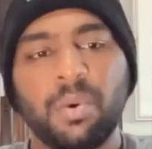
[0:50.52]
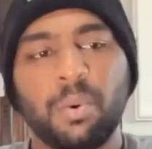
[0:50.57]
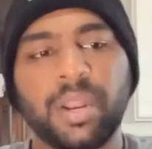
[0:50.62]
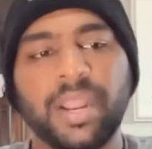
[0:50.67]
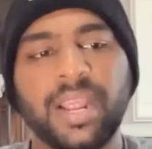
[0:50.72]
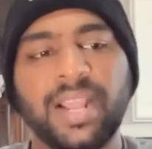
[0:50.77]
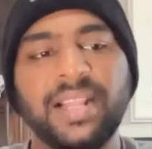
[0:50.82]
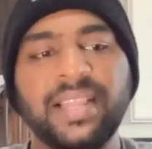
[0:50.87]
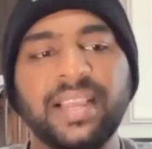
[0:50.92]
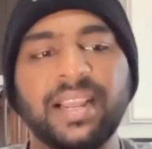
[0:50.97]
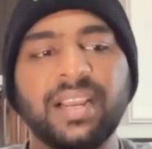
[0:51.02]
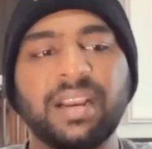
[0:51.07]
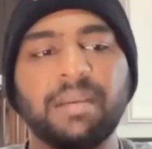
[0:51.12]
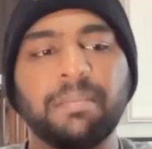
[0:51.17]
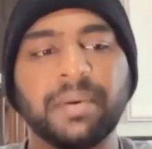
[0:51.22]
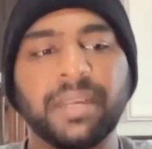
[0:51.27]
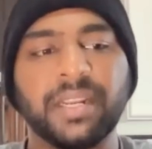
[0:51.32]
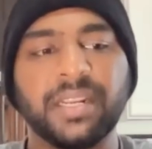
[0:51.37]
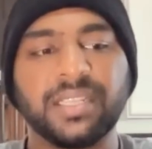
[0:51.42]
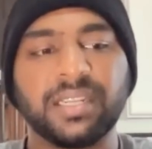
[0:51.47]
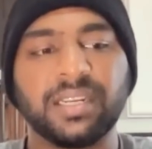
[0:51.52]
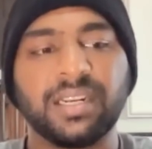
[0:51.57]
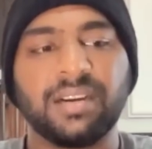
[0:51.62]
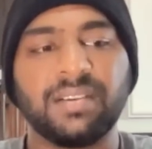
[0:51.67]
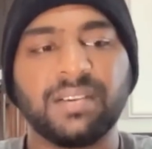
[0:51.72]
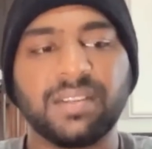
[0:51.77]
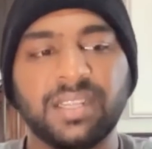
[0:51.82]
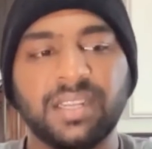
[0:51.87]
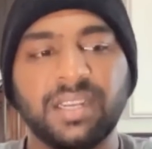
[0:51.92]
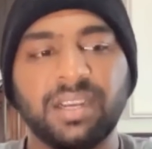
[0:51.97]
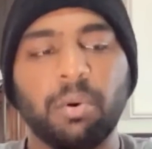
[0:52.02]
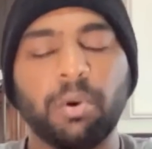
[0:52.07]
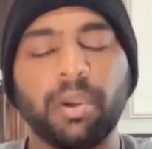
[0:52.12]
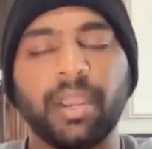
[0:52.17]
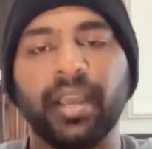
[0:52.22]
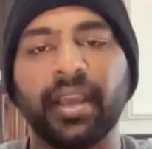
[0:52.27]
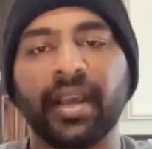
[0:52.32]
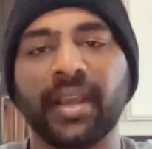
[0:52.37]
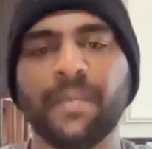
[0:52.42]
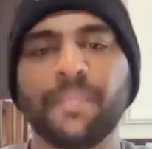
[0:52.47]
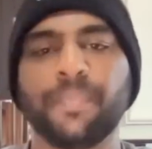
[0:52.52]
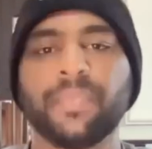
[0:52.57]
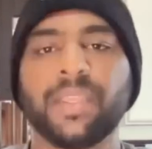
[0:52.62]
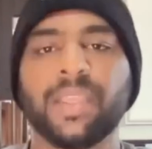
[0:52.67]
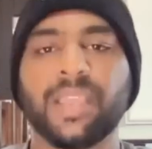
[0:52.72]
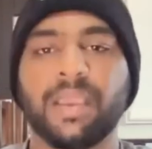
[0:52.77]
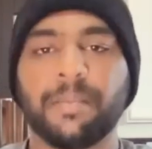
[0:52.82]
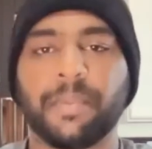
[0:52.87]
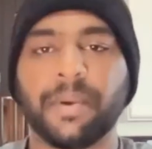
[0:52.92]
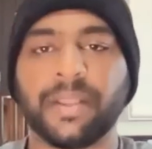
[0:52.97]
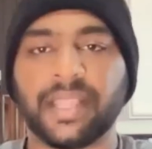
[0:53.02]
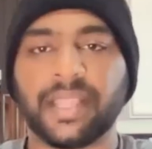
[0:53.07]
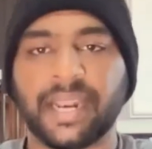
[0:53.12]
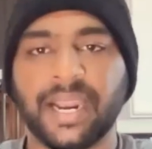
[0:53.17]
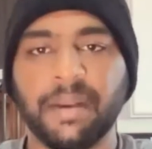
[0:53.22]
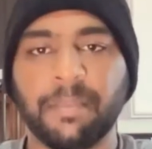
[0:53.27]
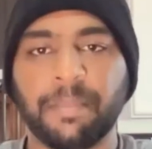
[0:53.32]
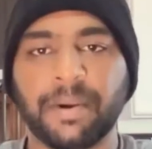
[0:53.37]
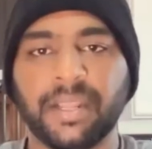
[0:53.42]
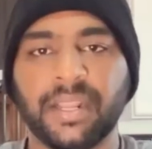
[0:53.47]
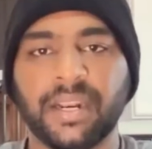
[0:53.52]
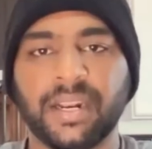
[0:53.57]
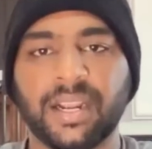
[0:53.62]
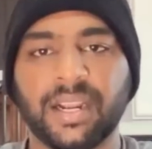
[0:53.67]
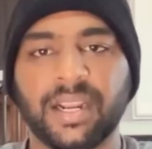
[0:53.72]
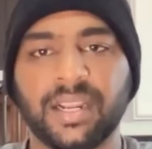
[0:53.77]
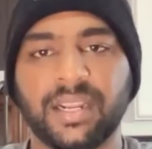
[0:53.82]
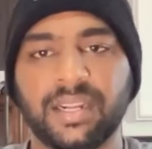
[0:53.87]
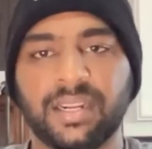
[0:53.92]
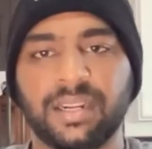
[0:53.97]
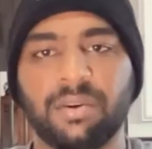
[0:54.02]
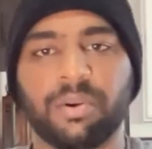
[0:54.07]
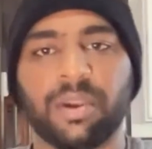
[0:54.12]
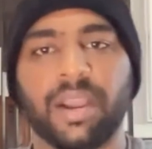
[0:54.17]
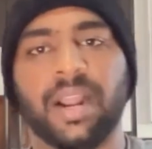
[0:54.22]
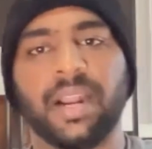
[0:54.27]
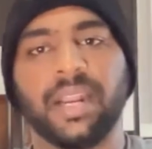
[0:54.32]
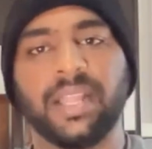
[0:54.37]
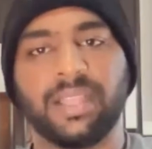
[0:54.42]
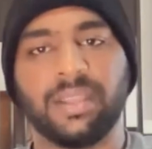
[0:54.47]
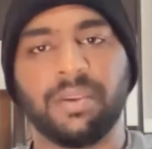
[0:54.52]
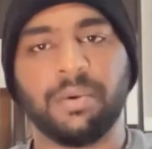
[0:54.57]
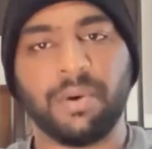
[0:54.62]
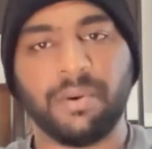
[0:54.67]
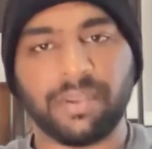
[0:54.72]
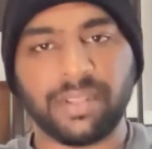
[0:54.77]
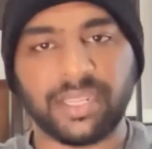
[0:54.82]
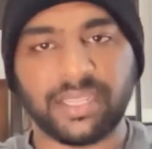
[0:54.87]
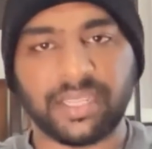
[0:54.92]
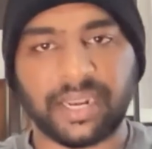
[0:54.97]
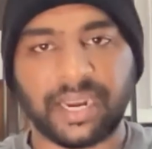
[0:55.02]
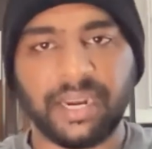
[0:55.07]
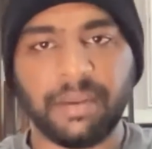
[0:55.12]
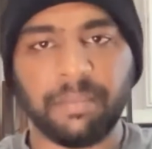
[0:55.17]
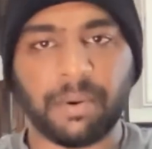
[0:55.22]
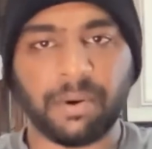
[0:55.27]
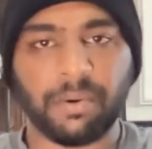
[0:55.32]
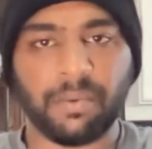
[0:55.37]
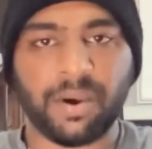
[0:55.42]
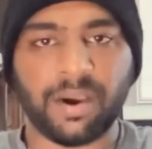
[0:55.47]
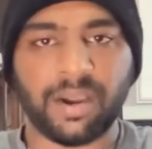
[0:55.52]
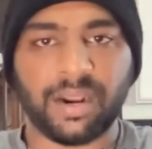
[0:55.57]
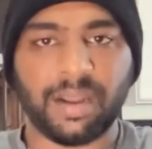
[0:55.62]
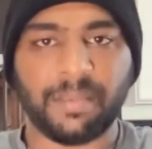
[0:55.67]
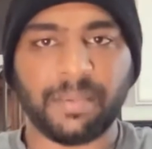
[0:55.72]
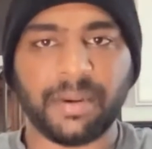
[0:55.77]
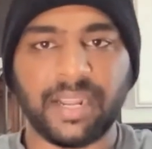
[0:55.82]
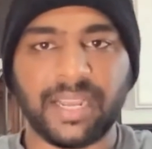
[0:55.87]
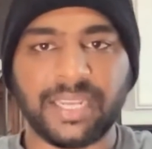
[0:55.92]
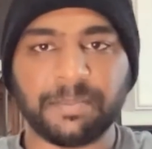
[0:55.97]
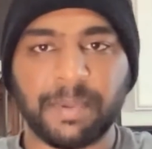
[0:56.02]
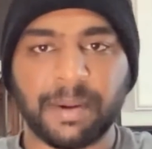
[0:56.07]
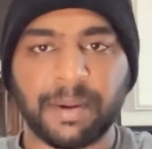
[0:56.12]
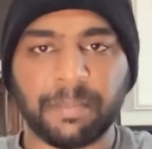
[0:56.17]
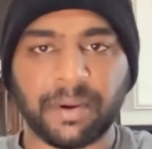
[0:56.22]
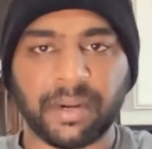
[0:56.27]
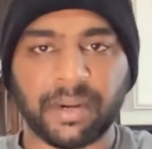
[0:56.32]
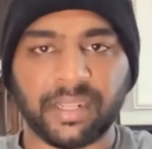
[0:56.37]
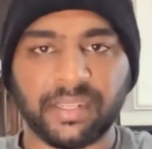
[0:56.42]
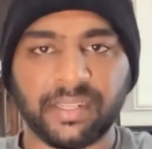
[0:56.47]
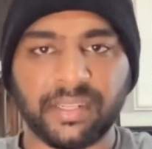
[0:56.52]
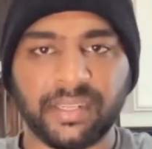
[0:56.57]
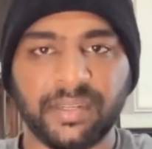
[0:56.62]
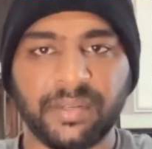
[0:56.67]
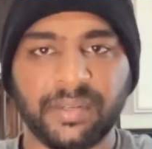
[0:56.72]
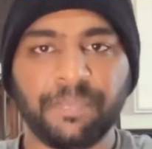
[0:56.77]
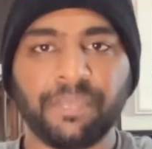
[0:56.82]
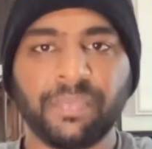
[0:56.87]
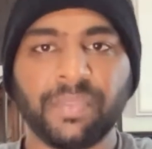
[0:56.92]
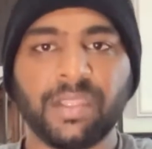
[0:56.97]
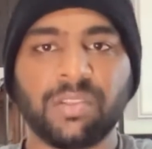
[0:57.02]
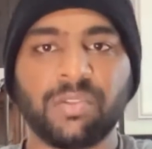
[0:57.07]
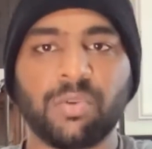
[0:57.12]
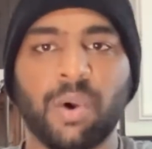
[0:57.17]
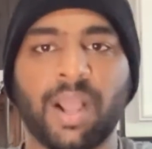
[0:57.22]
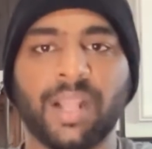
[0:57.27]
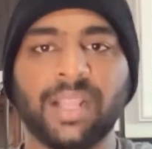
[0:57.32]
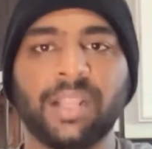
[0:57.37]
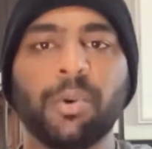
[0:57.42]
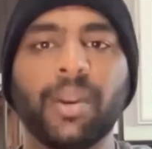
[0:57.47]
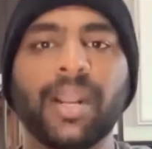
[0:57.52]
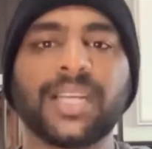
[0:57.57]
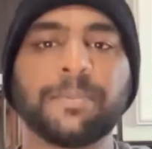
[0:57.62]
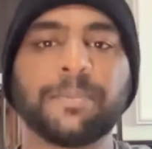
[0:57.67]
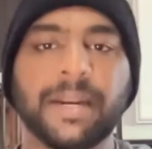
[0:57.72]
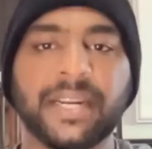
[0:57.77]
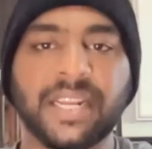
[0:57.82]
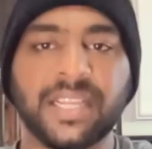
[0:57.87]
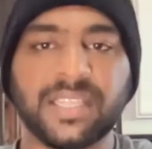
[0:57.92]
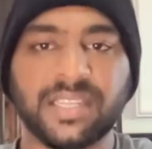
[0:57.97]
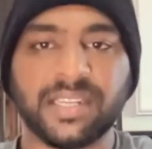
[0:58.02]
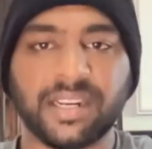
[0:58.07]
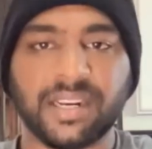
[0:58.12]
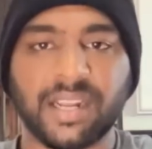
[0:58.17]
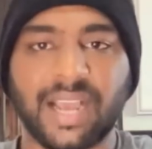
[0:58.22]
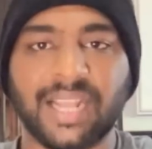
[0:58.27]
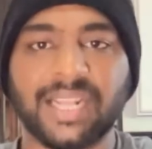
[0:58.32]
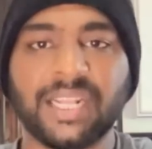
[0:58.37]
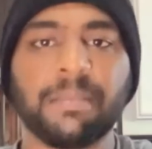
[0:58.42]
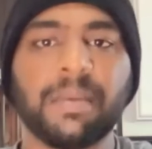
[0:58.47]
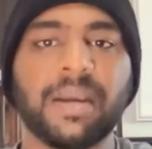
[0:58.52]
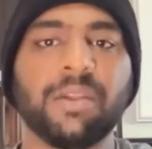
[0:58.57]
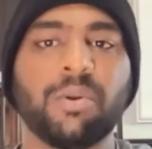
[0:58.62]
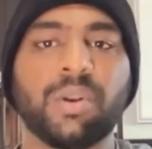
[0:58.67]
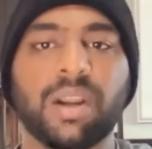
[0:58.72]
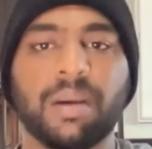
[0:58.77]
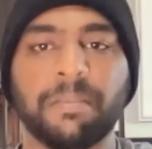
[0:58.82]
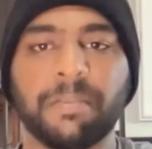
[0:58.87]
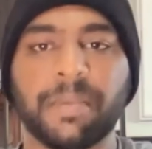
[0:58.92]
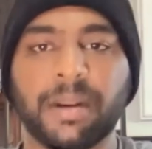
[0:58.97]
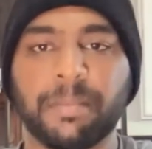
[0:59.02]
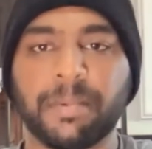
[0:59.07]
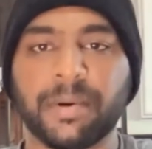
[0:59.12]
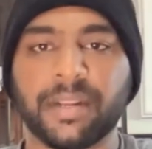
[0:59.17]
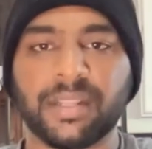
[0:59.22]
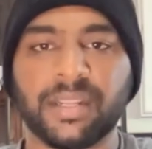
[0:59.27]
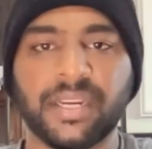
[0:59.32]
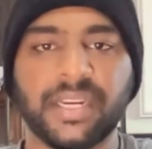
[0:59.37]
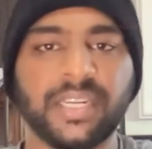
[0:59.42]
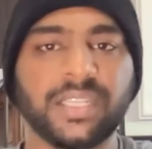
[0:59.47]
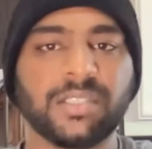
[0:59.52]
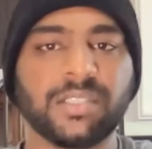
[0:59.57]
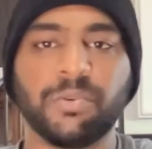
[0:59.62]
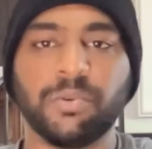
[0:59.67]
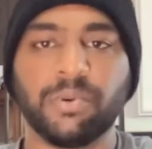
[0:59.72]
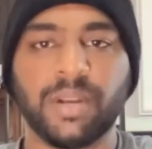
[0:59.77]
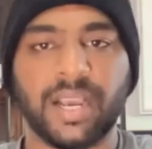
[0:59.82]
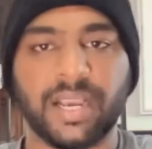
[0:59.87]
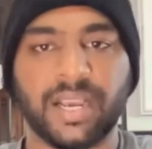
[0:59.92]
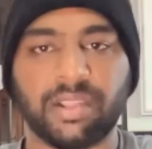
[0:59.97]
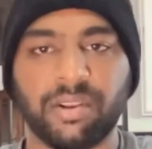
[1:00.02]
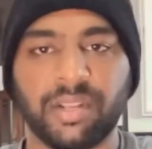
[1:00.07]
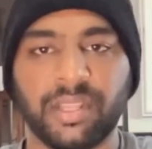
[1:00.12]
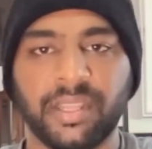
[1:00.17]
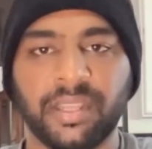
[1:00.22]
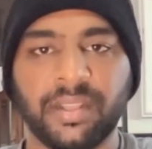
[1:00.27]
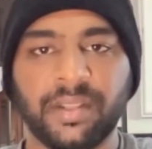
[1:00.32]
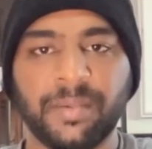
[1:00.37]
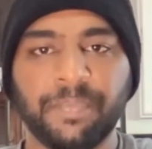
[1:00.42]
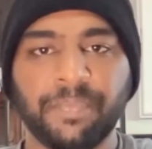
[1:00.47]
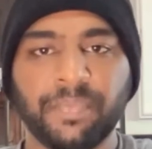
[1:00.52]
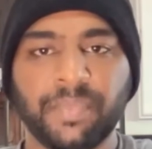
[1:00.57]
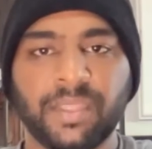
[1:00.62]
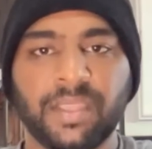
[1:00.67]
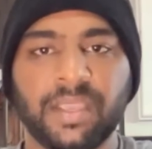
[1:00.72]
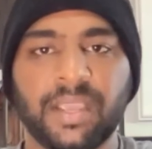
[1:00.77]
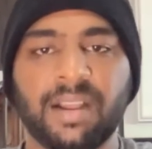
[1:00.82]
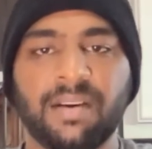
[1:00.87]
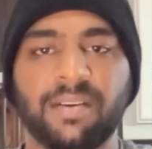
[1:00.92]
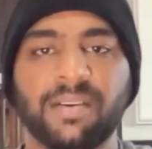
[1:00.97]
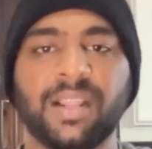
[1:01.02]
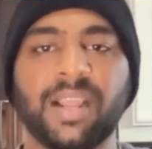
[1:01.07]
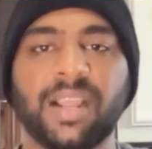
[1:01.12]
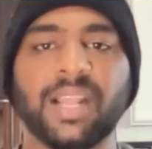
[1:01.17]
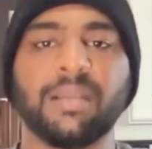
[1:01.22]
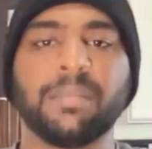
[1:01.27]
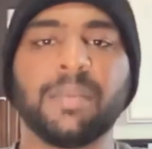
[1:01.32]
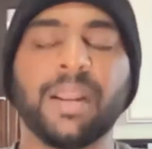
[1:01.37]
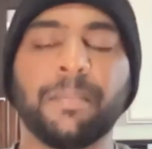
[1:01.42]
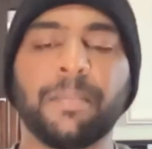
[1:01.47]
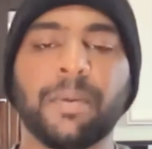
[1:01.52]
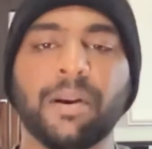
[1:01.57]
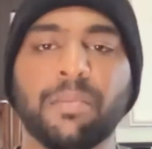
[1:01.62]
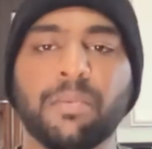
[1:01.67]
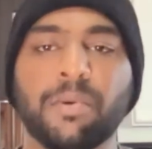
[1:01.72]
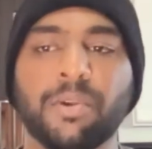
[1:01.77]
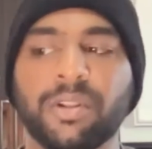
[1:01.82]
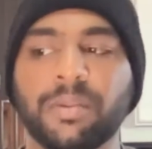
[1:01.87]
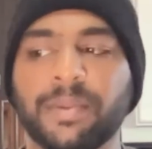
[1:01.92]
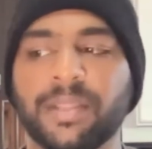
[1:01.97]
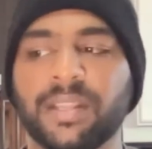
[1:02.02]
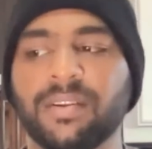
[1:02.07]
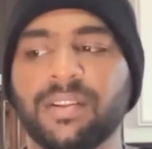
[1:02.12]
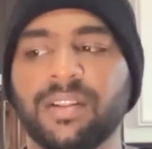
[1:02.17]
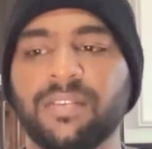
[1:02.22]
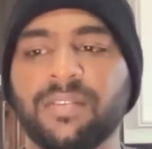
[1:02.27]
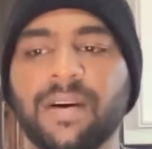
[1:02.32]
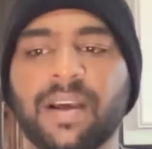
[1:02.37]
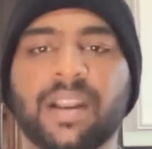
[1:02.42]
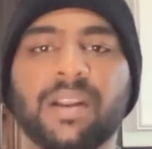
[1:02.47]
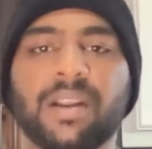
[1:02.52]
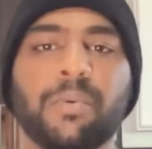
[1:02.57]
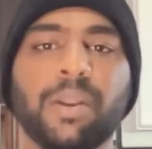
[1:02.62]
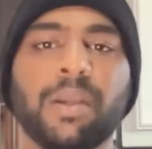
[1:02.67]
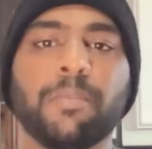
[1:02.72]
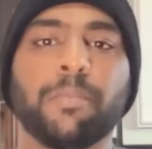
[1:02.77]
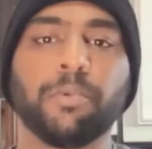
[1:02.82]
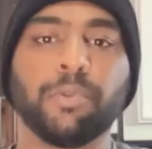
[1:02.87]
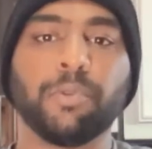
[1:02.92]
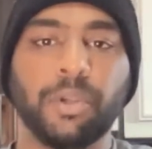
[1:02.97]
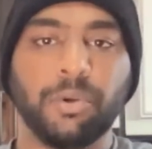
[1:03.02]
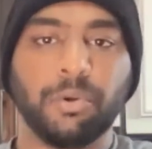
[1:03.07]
ஒரு ஹெல்த்தியான தான் வந்து ஓகே இப்போ இந்த ரைடு பண்ணியிருக்காங்க ஓகே அடுத்து இவங்க வந்து இந்த ரைடு பண்ணுவாங்களா அப்படின்னு எக்ஸ்பெக்ட் பண்றது ஸோ அந்த ஒரு எக்ஸ்பெக்டேஷன் இருக்கு அந்த மாதிரி ஒரு கம்பேர் பண்றது இட் இஸ் குட் ஆக்சுவலி ஏன்னா வந்து அது மாதிரி பண்ணும்போது வந்து பார்த்தீங்கன்னா வந்து வரக்கூடிய புது